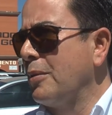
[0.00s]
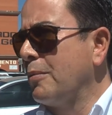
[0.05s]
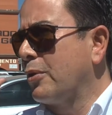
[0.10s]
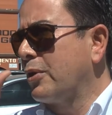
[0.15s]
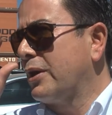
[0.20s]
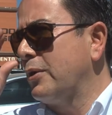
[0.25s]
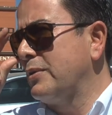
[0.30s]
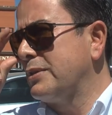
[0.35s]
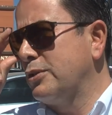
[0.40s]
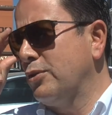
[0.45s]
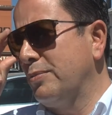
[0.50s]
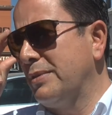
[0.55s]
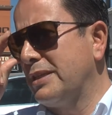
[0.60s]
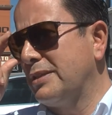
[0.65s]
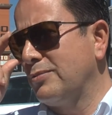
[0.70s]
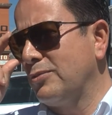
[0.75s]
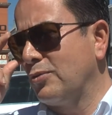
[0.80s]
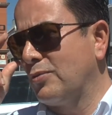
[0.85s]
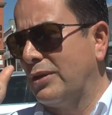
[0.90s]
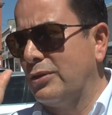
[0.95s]
porque no es lo
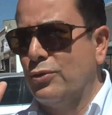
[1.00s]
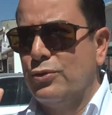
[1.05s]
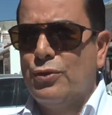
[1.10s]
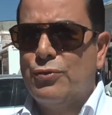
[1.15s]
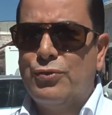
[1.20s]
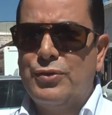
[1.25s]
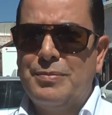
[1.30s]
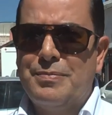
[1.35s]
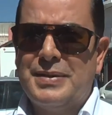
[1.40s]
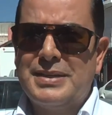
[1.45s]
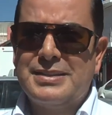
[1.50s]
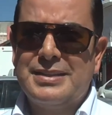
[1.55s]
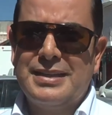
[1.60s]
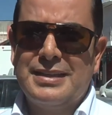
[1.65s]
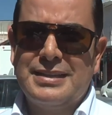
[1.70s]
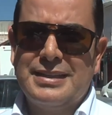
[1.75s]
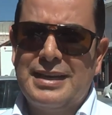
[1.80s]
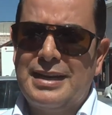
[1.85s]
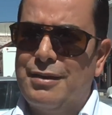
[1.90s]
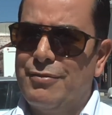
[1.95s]
mismo cuando yo fui
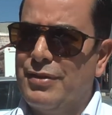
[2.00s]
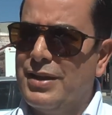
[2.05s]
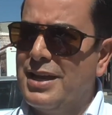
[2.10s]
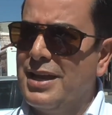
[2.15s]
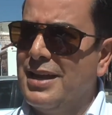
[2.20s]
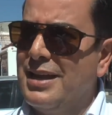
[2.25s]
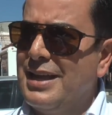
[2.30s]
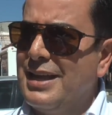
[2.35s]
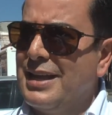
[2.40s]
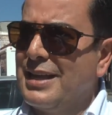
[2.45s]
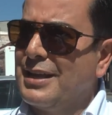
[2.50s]
presidente de la feria